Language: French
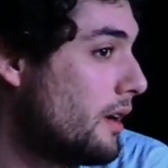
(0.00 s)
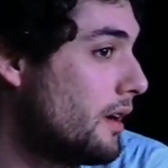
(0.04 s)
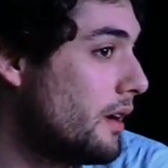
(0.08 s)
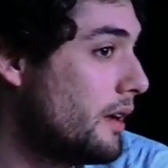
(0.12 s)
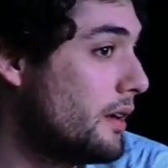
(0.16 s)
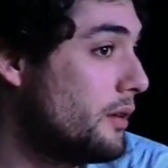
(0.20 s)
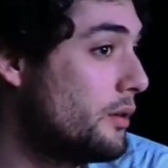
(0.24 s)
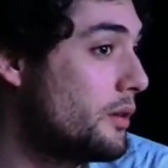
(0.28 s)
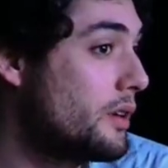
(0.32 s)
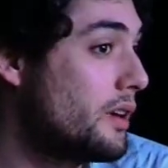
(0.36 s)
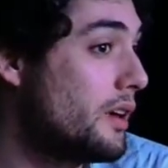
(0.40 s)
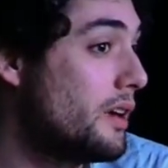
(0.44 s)
Et
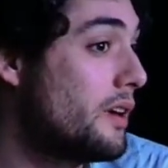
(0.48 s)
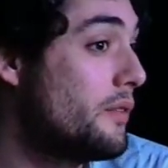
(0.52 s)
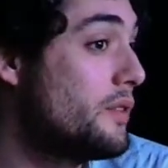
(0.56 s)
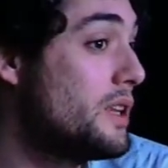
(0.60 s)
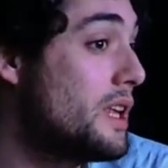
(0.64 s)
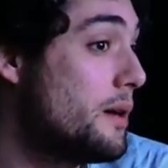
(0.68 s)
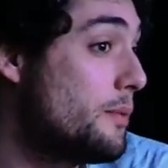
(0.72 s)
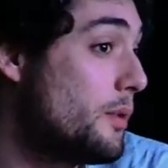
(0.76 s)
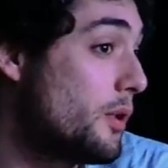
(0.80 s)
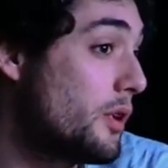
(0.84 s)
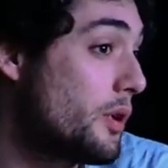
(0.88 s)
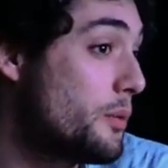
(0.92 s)
donc
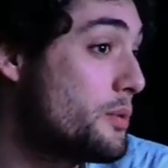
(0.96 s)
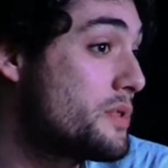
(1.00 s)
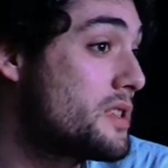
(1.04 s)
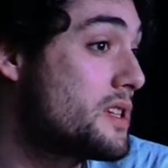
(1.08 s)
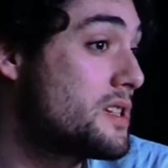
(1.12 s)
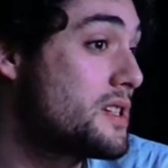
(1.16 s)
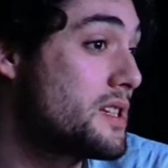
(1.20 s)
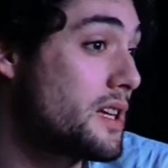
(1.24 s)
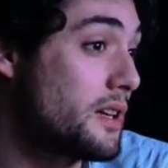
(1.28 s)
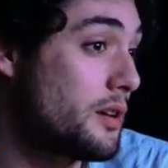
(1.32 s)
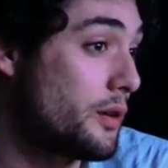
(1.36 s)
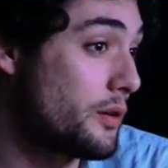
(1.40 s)
évidemment comme c'est
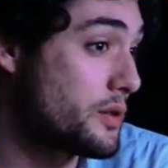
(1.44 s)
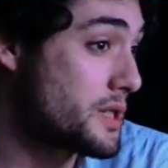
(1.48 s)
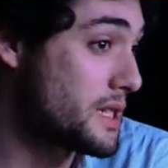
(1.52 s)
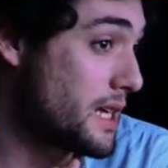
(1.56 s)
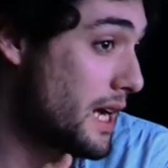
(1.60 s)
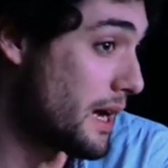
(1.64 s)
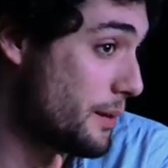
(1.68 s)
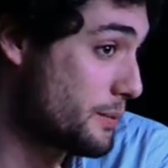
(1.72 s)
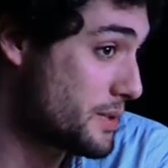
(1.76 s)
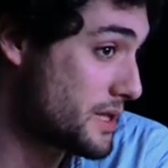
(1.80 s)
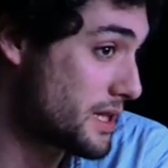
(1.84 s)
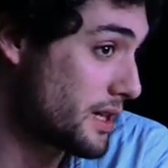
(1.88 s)
une séquence
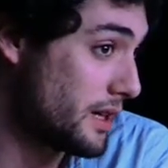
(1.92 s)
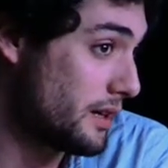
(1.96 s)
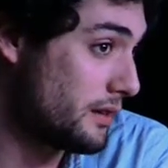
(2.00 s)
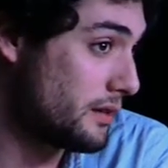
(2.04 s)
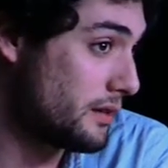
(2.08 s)
abstraite,